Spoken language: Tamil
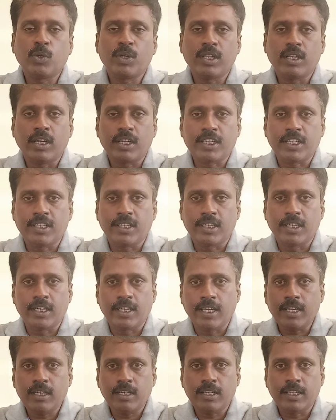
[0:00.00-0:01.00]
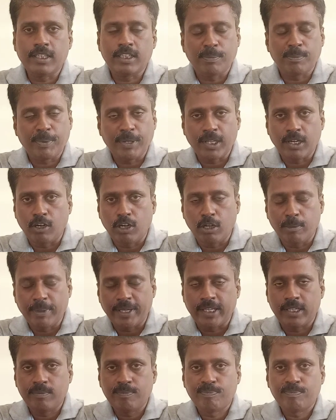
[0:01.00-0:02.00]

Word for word: கொடி நாட்டியிருக்கிறார் இந்த பேராளுமை